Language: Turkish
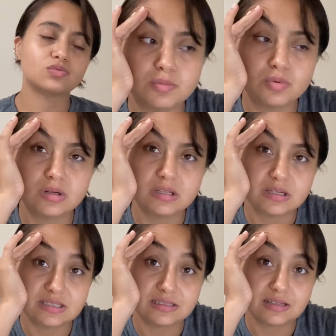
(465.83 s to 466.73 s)
Bu
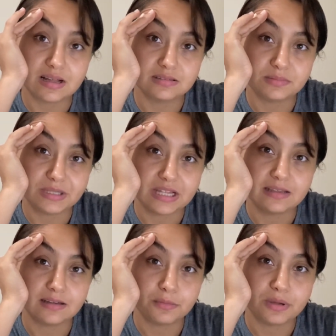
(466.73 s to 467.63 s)
arada 46
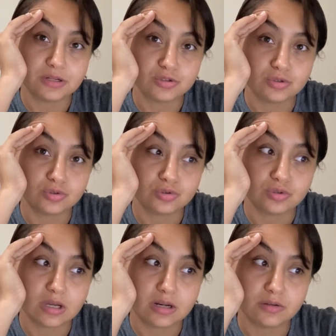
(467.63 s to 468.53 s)
beden de haberiniz
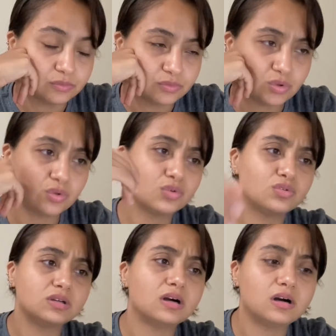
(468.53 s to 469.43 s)
olsun yani. Çok
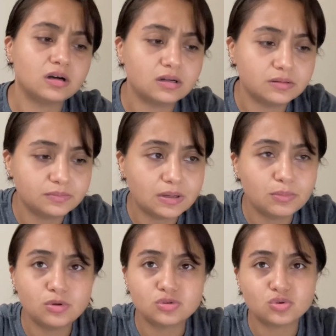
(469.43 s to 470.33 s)
kötü ya.
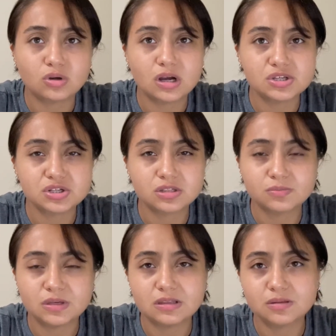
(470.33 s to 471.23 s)
Ben böyle sokağa
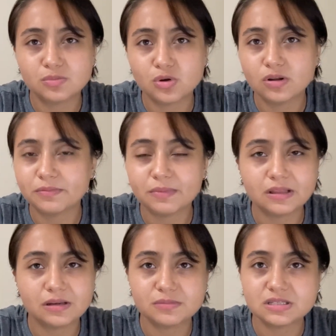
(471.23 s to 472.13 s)
çıktım gittim
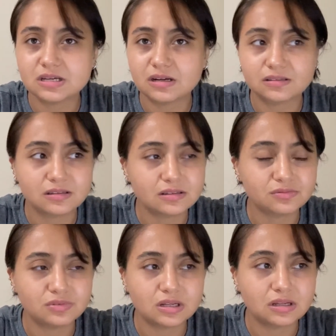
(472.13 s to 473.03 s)
öğretmenlerimi ziyaret ettim
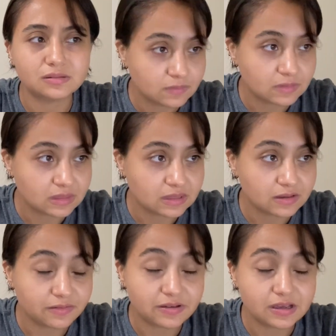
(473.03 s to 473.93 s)
falan.
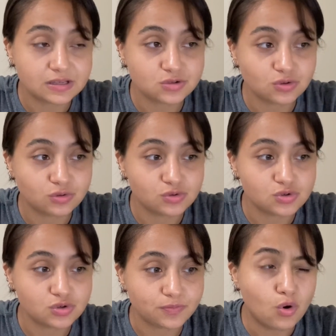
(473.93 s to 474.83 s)
Ve
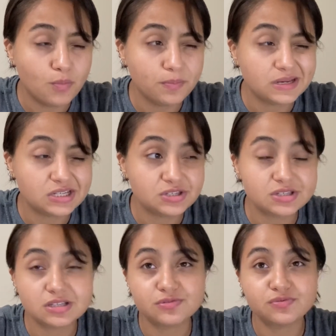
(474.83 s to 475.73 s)
sonuncu 11.
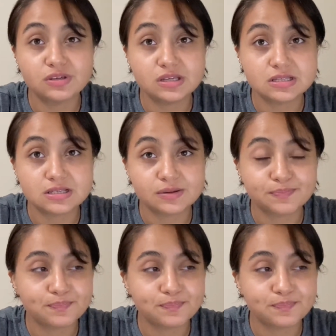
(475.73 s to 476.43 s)
sınıfın yazı.